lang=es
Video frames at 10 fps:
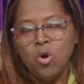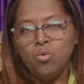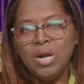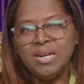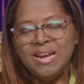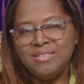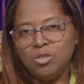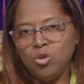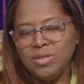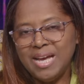una
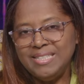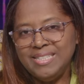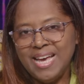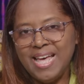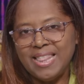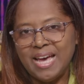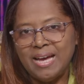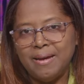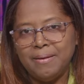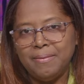relación
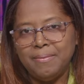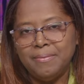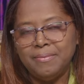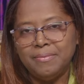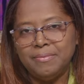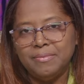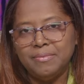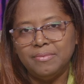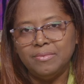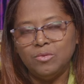dañada,
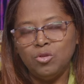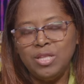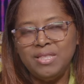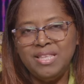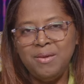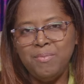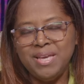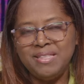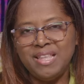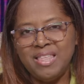o de
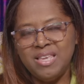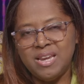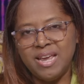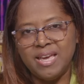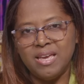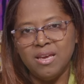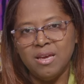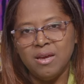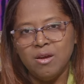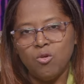dime y te diré,
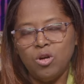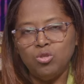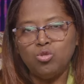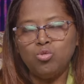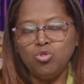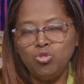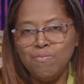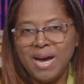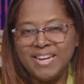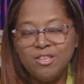cuando sus
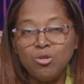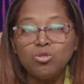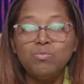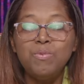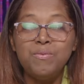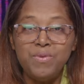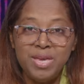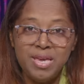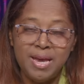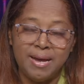maridos
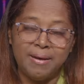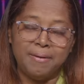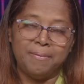vivían,